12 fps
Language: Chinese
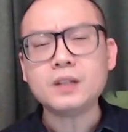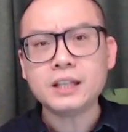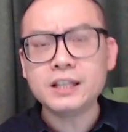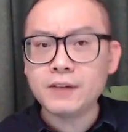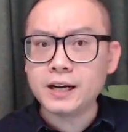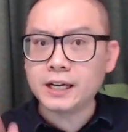
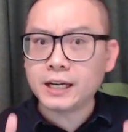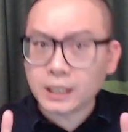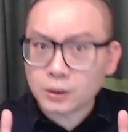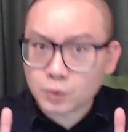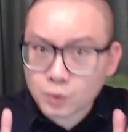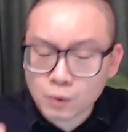因为
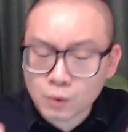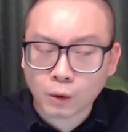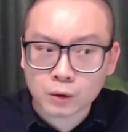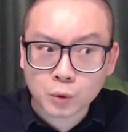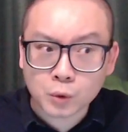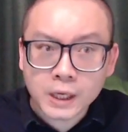你如
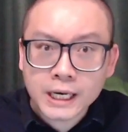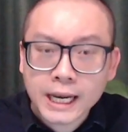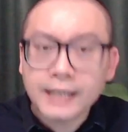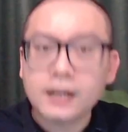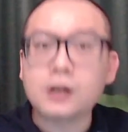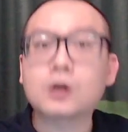果对
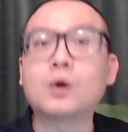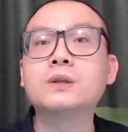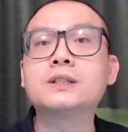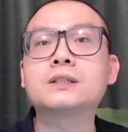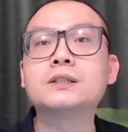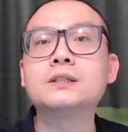那个公
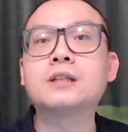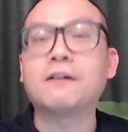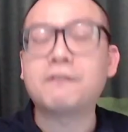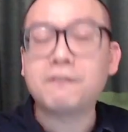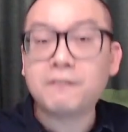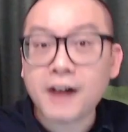司的
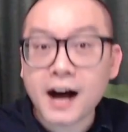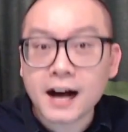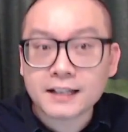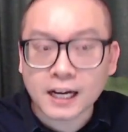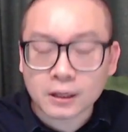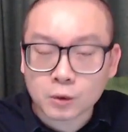发
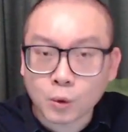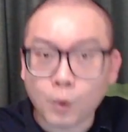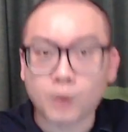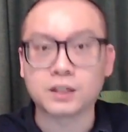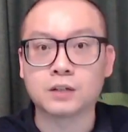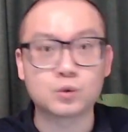展
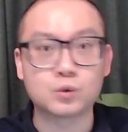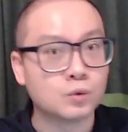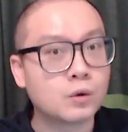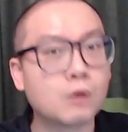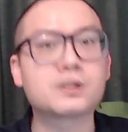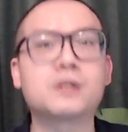过程足
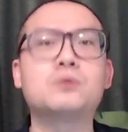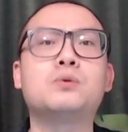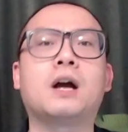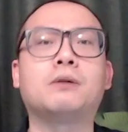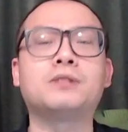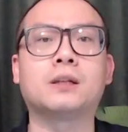够深入
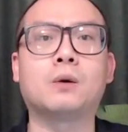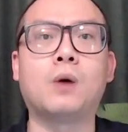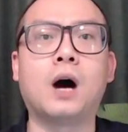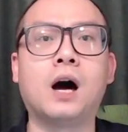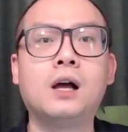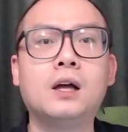了解的话，